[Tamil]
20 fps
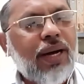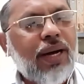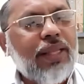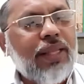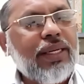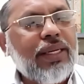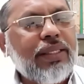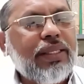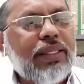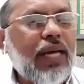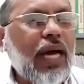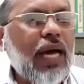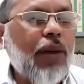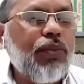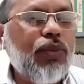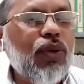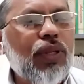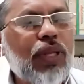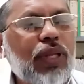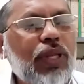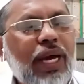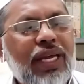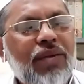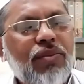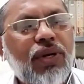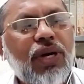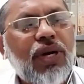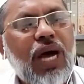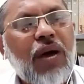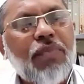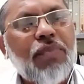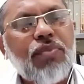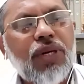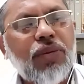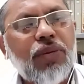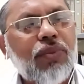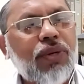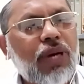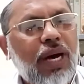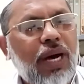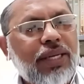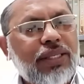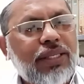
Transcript: அதற்கு அப்துல்லாஹிபுனு அம்ருபுனு